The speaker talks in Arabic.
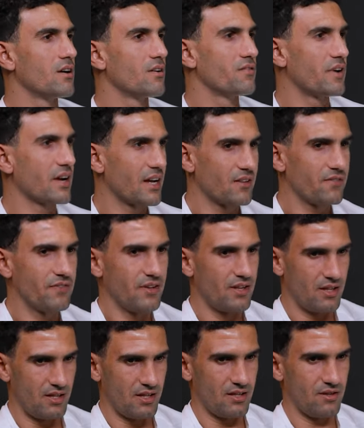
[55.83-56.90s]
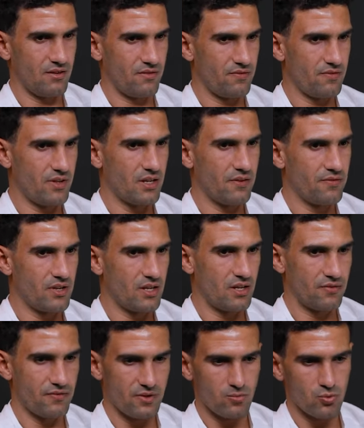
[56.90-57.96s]
فجت في الـ في الـ في,
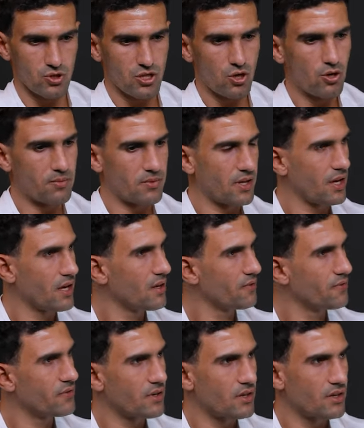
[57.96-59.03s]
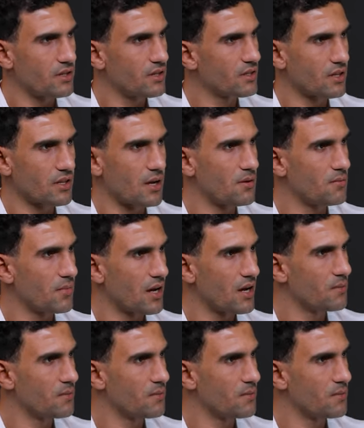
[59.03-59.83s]
الـ في المستوى بتاعي فقدرت اتعامل معاها